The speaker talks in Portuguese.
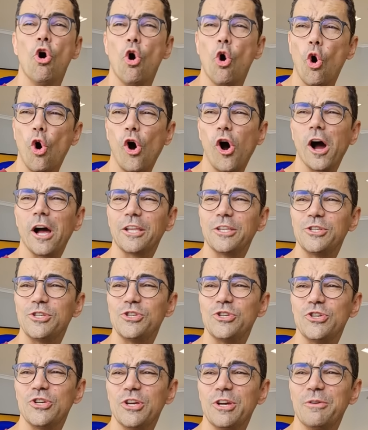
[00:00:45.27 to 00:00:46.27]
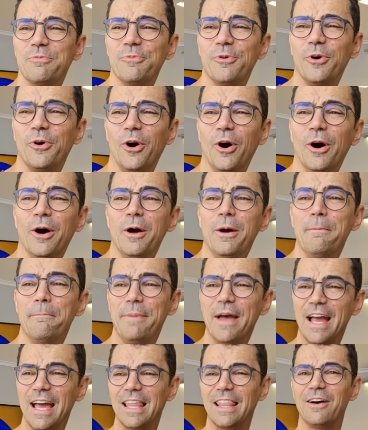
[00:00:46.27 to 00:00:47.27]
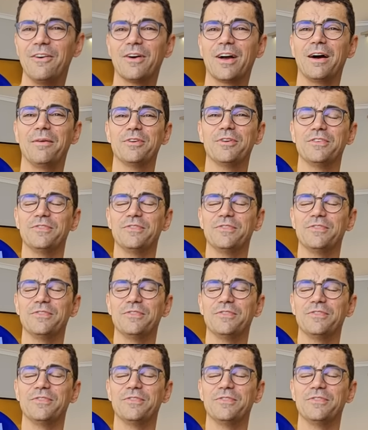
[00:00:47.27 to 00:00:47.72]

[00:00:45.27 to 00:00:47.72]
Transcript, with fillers: Ótimo! Pega lá o cabo de